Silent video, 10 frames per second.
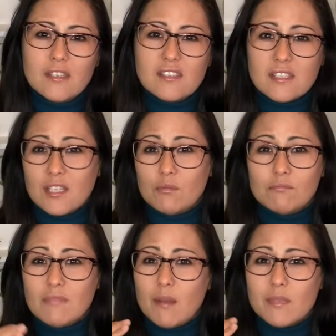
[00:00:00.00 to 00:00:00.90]
senão
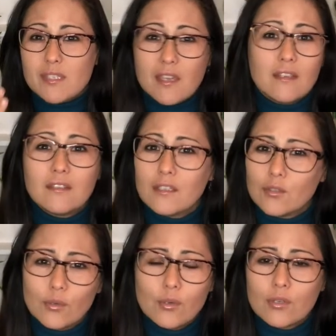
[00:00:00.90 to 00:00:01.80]
a miséria
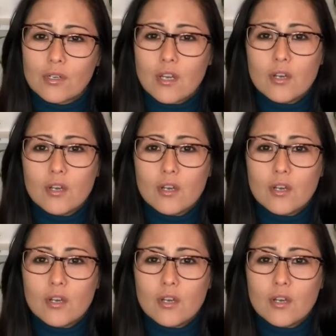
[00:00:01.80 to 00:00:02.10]
interior,